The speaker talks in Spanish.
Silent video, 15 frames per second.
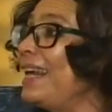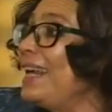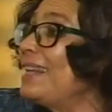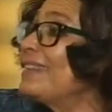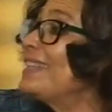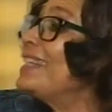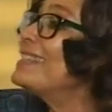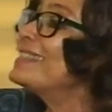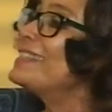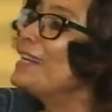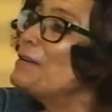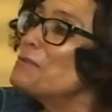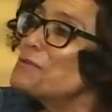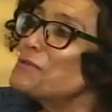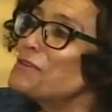eh,
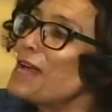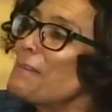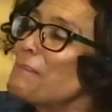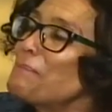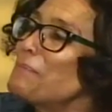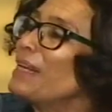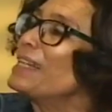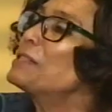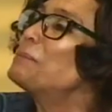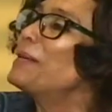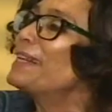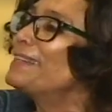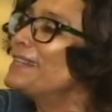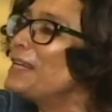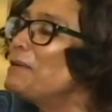desde una
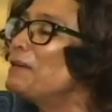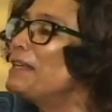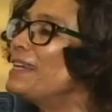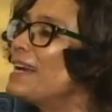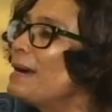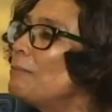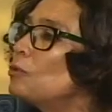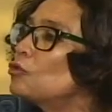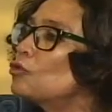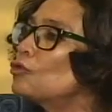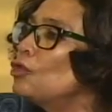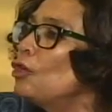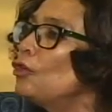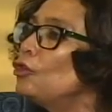perspectiva, digamos,